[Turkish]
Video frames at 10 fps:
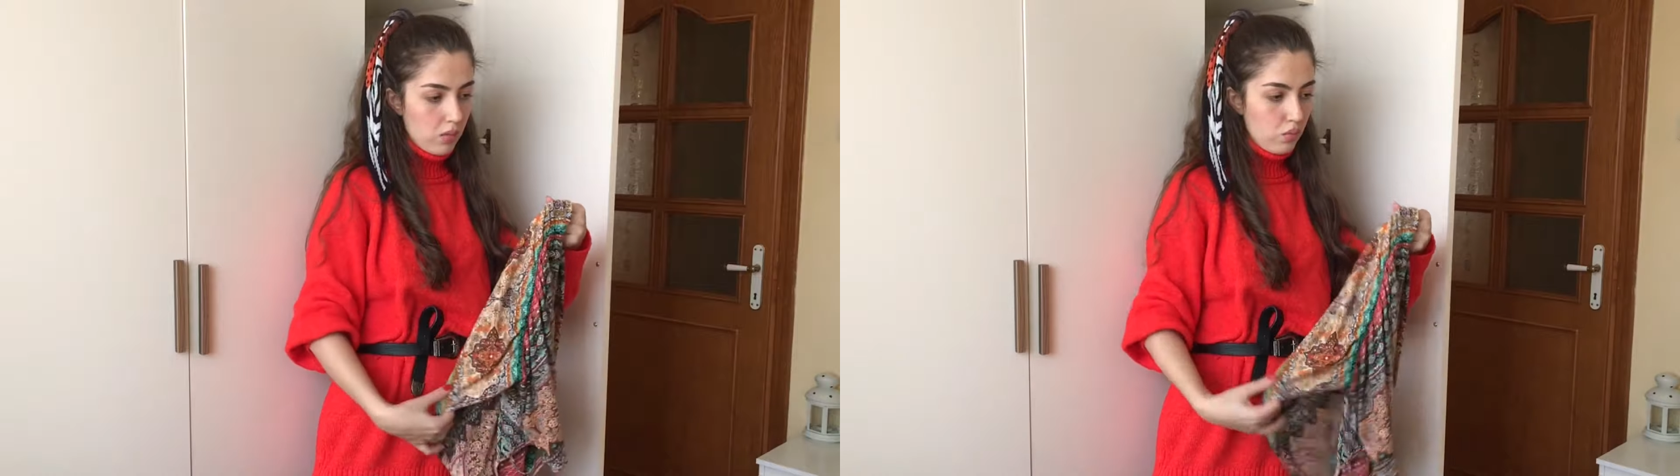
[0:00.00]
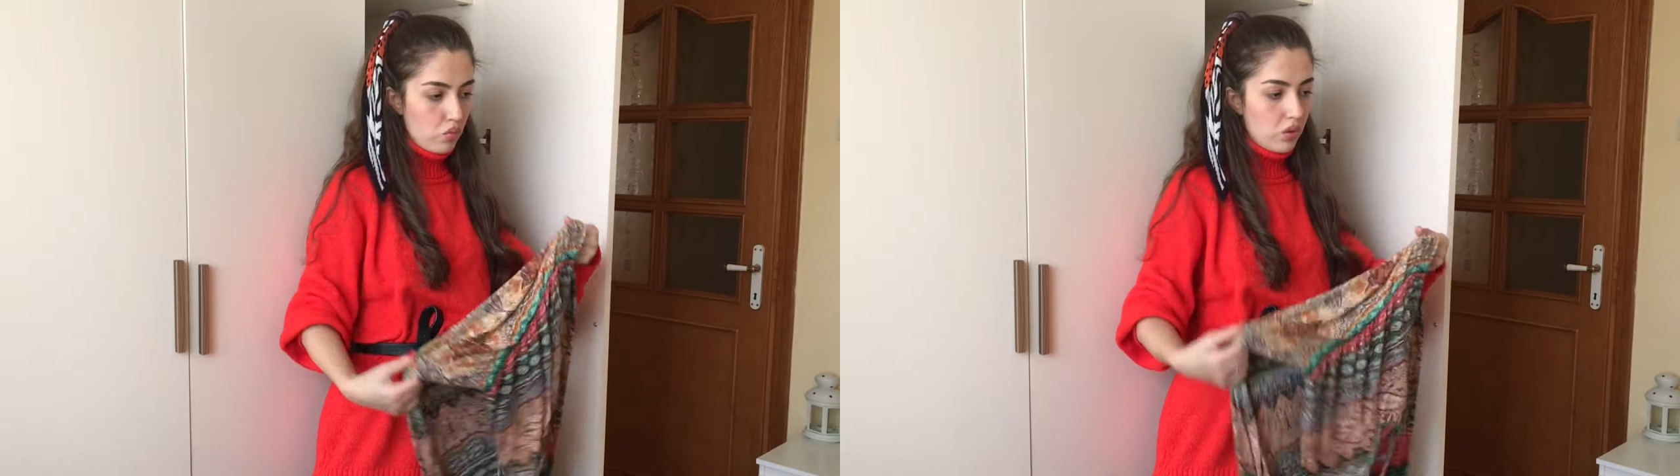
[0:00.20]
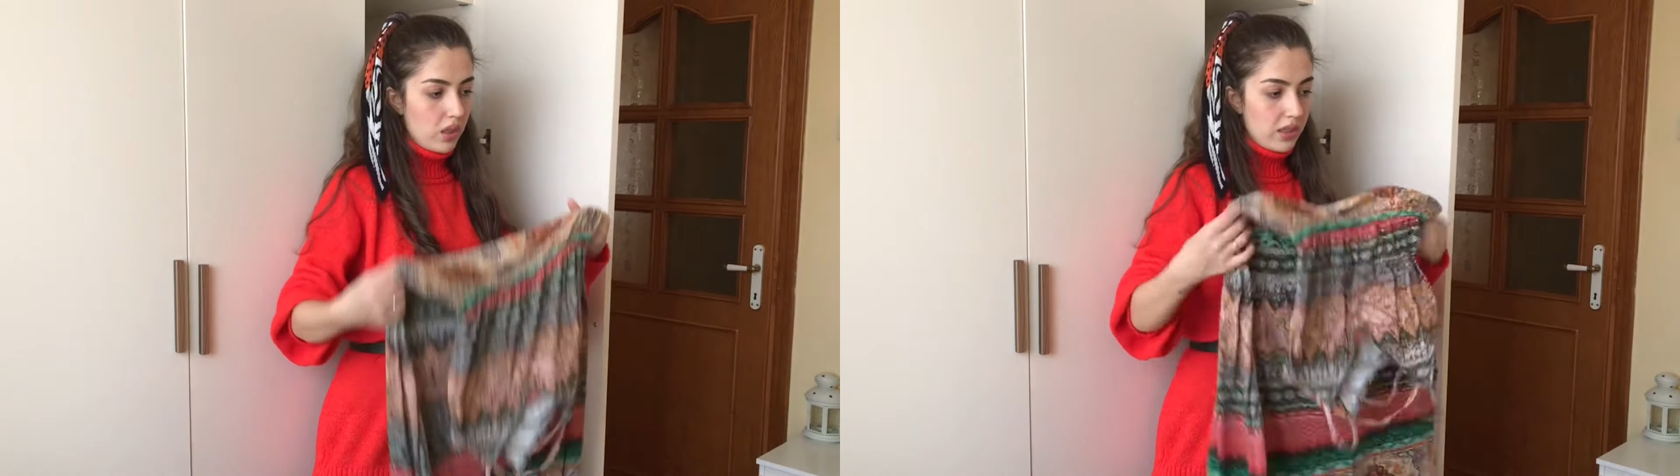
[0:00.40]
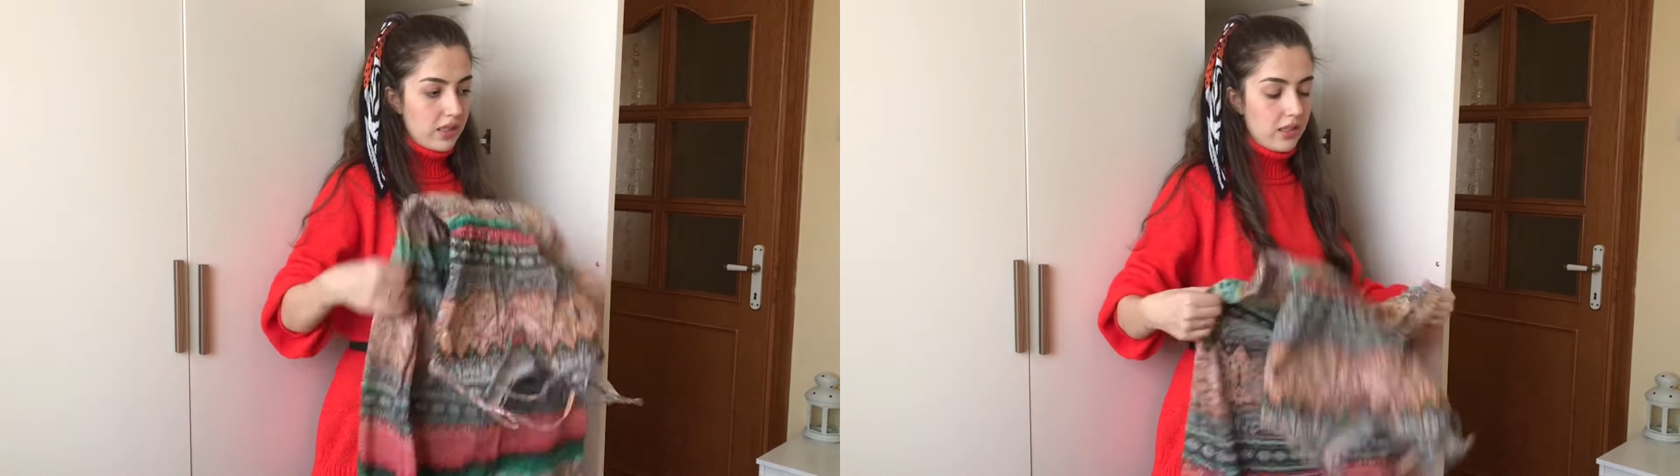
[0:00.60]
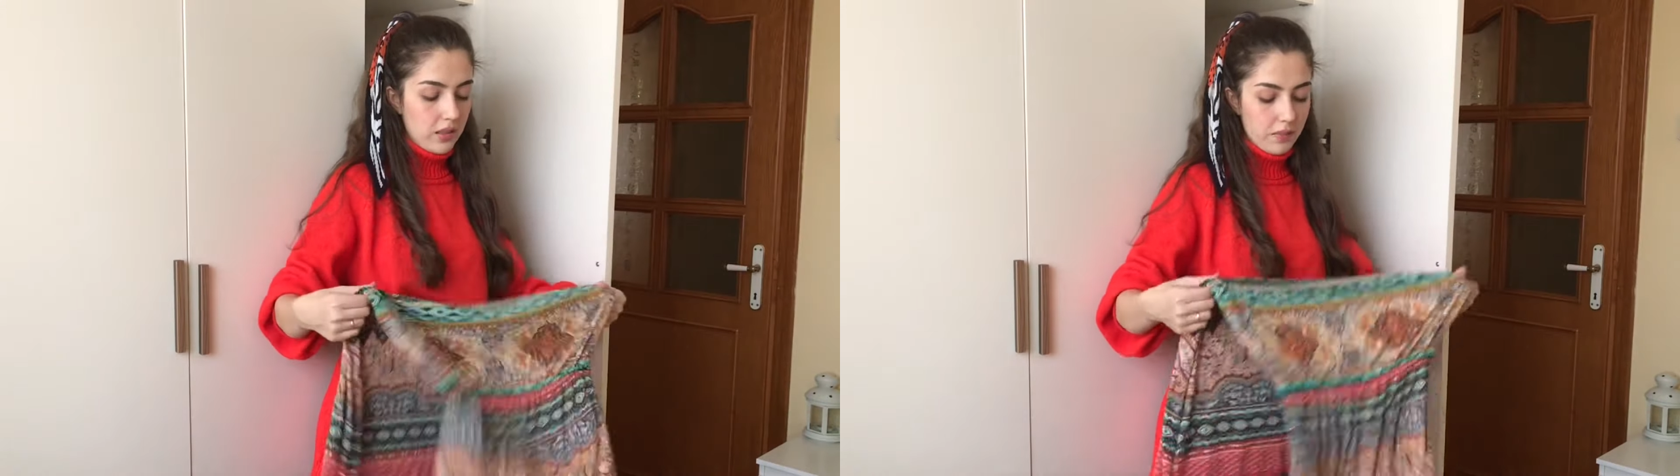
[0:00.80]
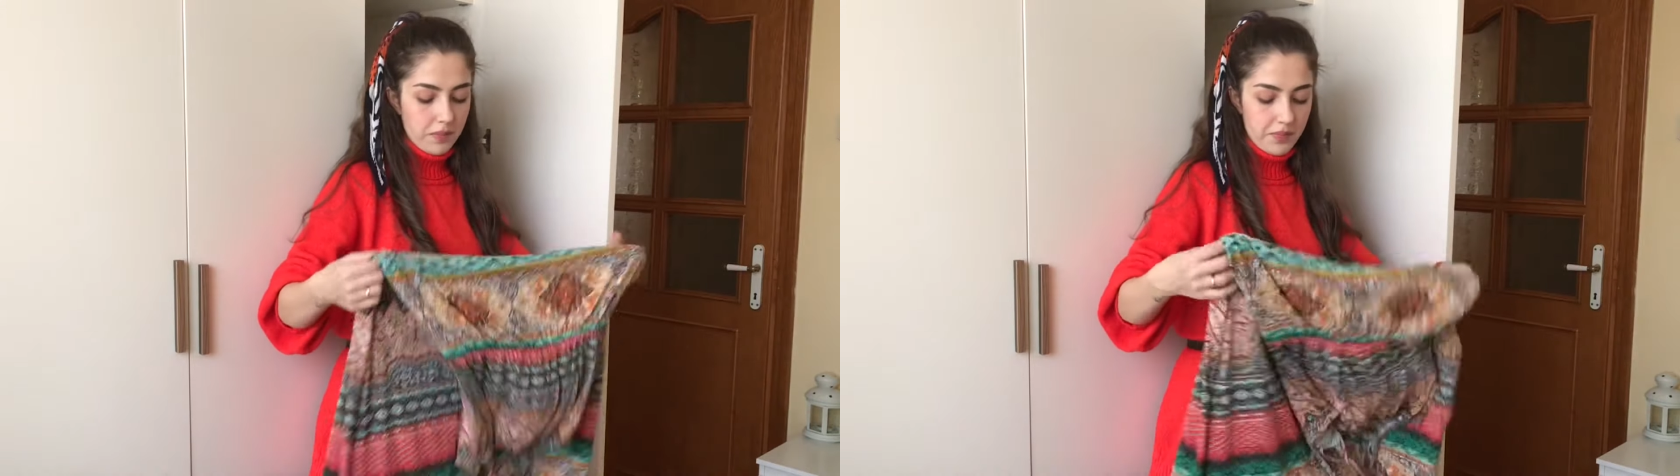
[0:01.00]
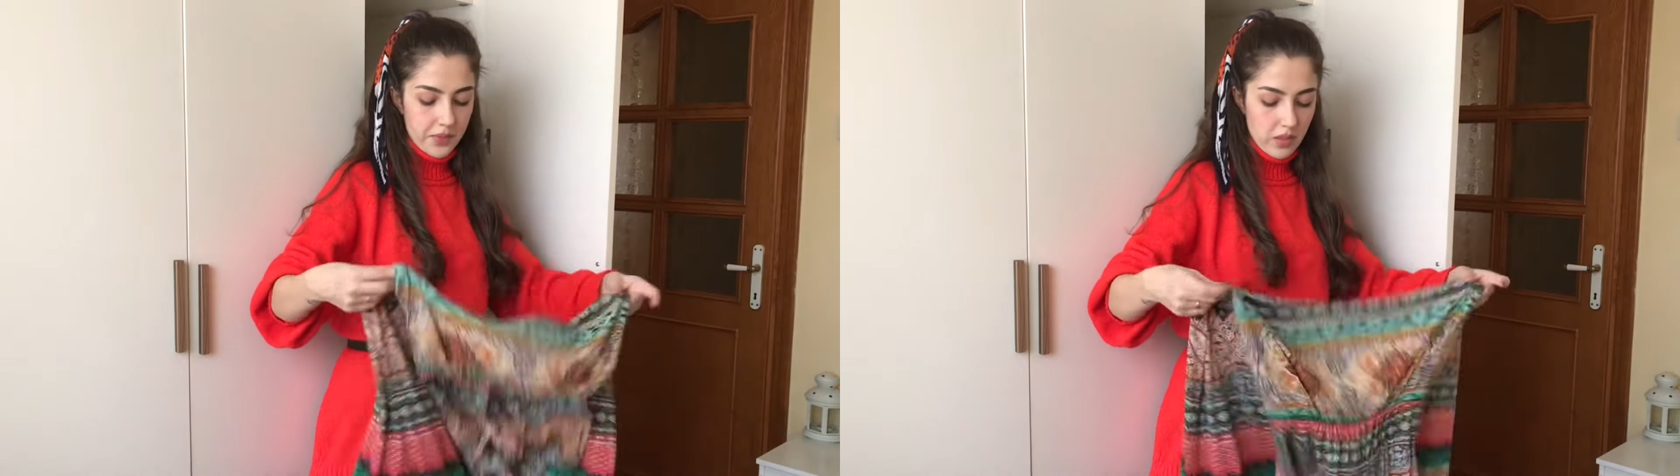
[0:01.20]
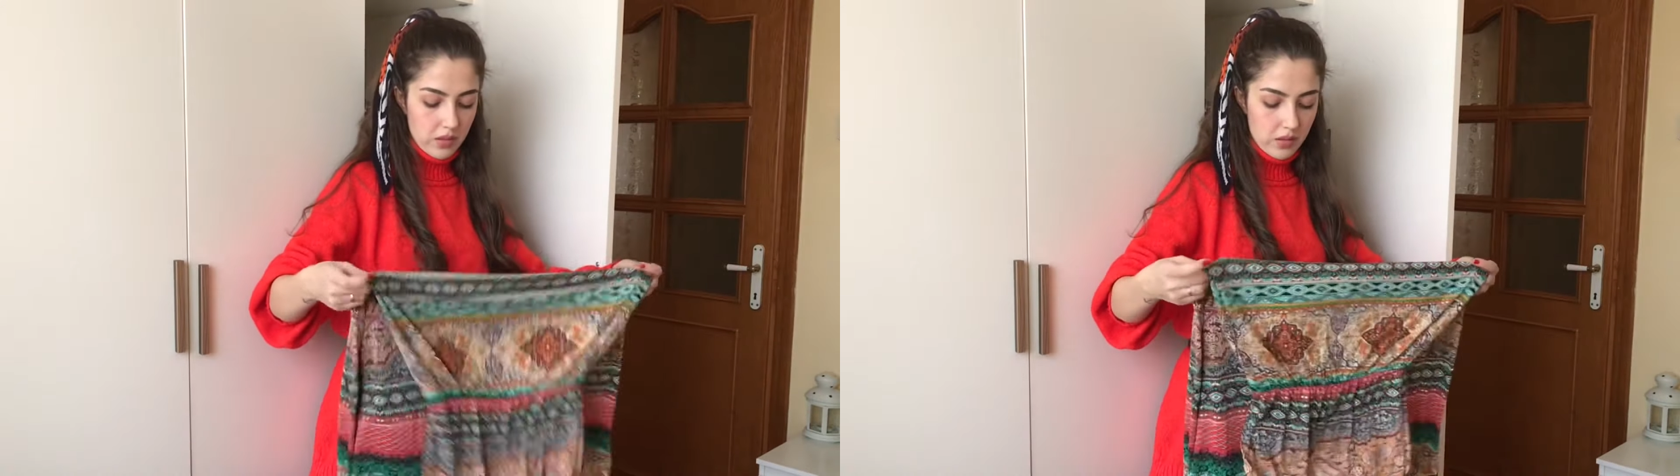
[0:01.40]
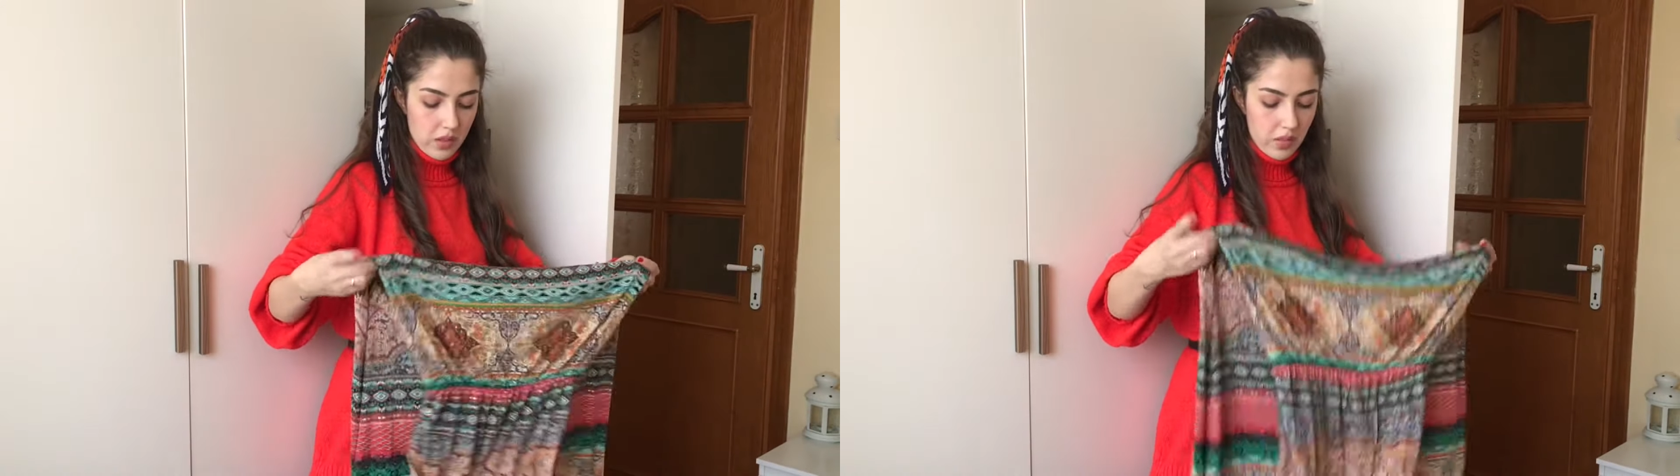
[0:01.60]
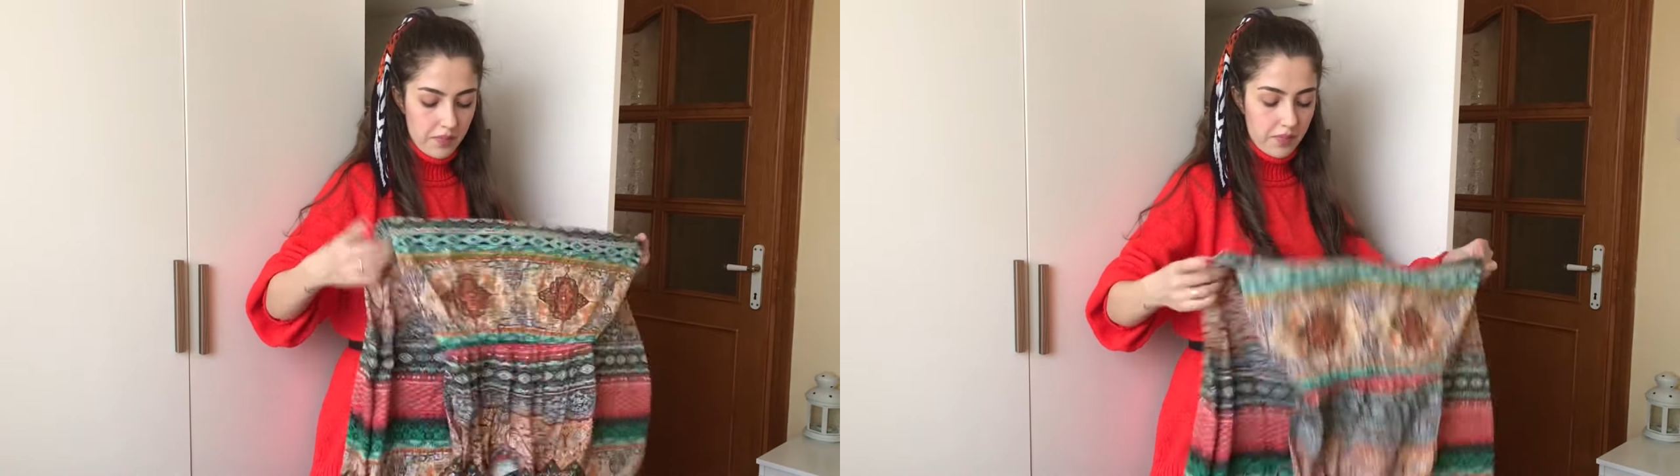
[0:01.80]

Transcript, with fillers: Bunu da ayırayım hatta.